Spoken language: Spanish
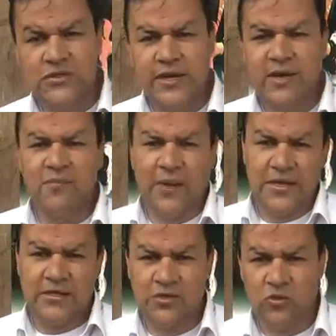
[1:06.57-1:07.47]
a hacer
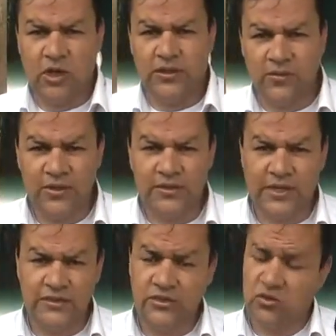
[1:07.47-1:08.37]
campañas educativas de
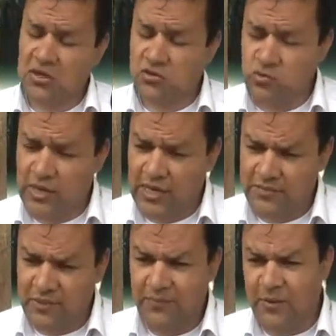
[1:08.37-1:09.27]
tránsito que nunca las vi,